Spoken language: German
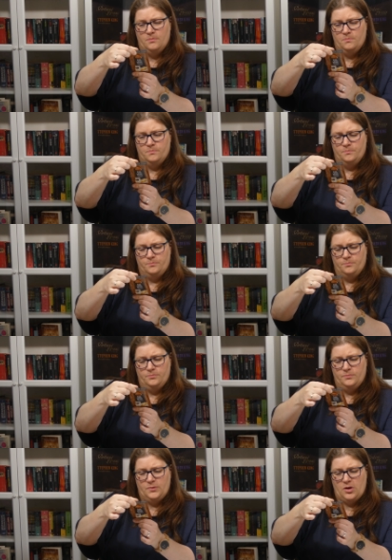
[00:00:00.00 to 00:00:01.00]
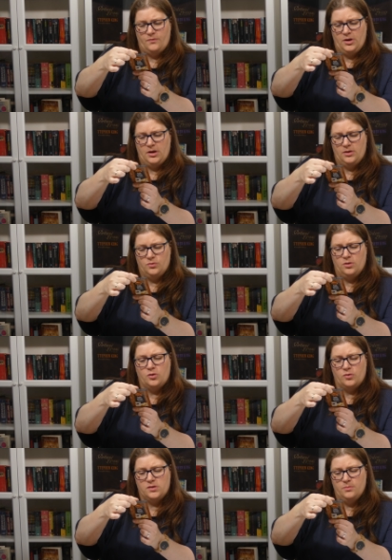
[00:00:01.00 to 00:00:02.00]
Mhm, mhm, hm. Haben wir hier gar nicht so. Ja,
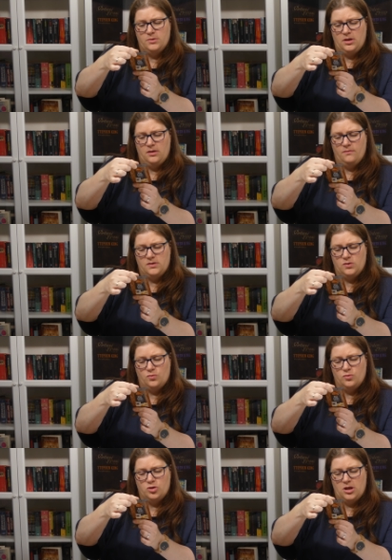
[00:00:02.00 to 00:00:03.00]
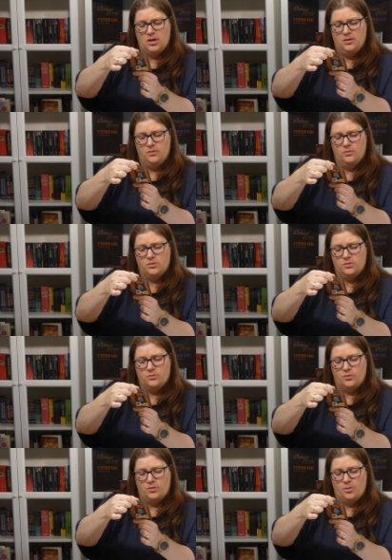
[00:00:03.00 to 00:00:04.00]
doch, Zimt, Ingwer, Zitronenschale
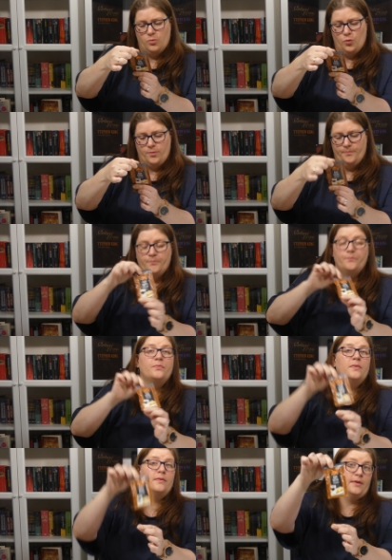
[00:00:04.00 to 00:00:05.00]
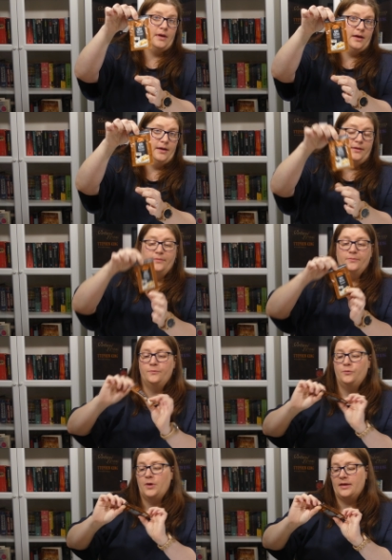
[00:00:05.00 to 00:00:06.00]
und Tonkabohnen. Eine
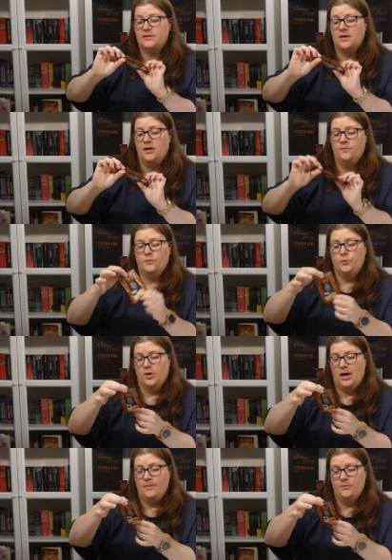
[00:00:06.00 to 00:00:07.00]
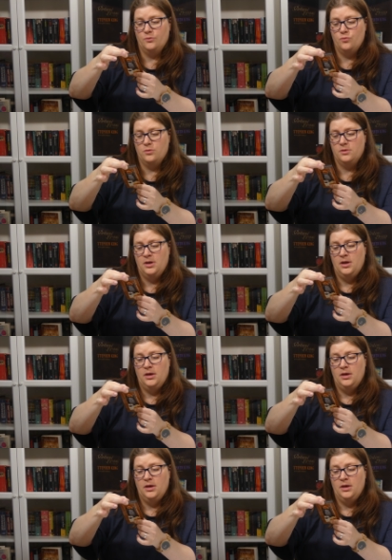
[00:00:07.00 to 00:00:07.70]
für extra für Apfelkuchen.